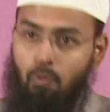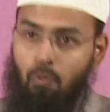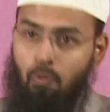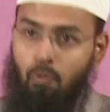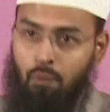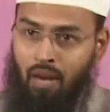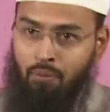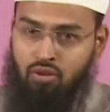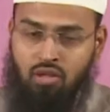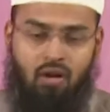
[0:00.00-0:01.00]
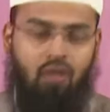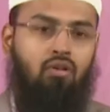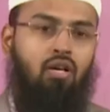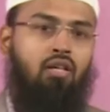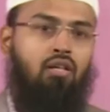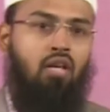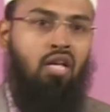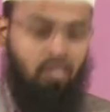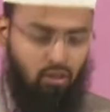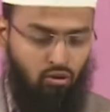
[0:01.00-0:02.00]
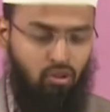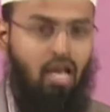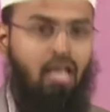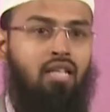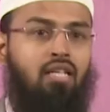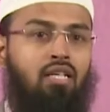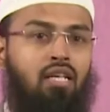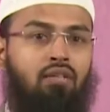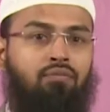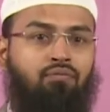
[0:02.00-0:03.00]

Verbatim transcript: इसके ऊपर आपको सवार होना है ये दुनिया याद रखी